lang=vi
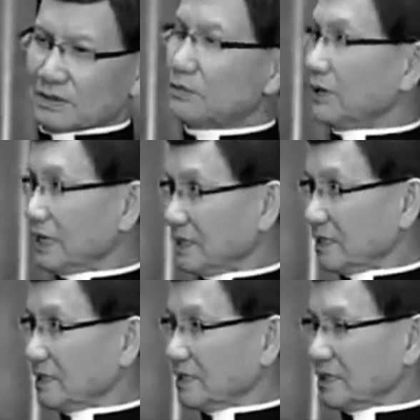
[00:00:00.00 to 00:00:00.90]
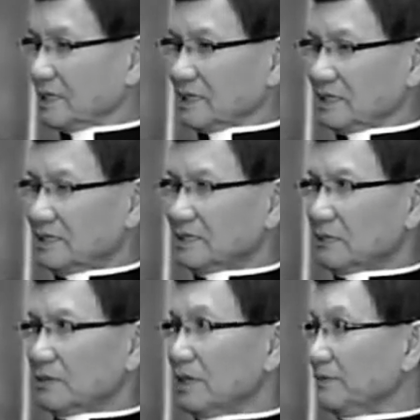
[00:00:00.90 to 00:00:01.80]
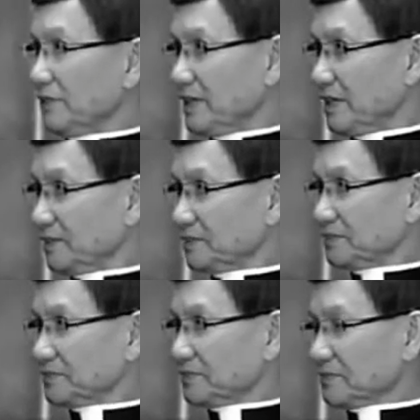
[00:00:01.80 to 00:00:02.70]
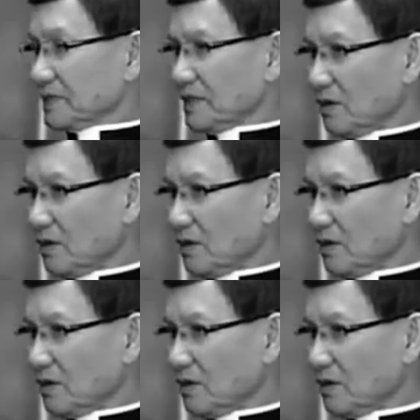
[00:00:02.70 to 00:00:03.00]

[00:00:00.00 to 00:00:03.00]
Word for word: không có đất là chi tộc Levi yeah.